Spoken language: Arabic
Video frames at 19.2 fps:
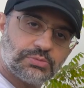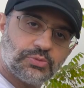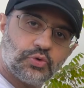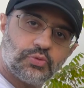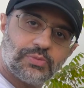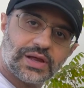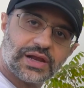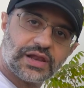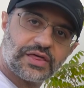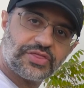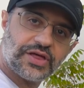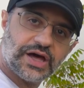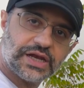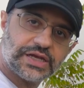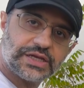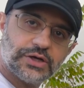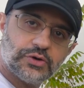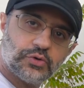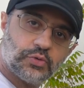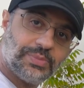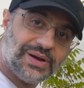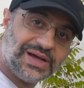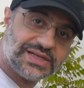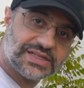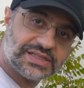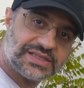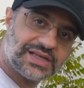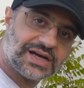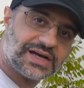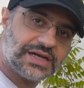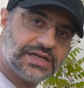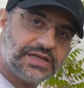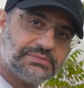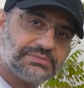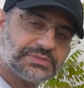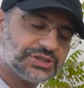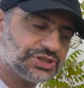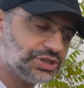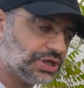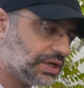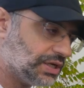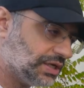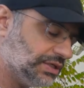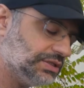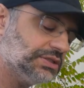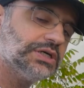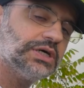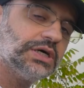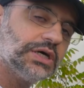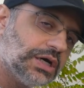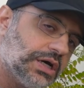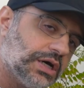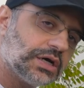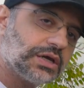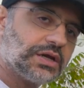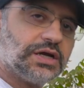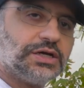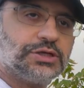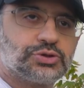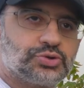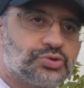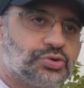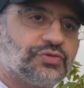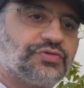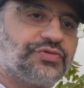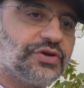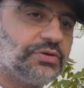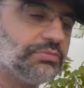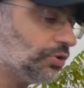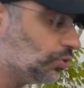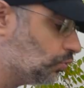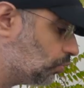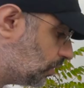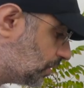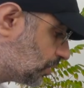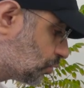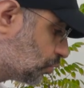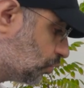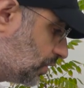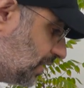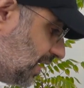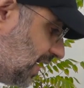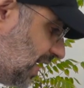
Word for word: نمو مره ثانيه وبعد التقليم ان شاء الله راح نشوف نمو يكون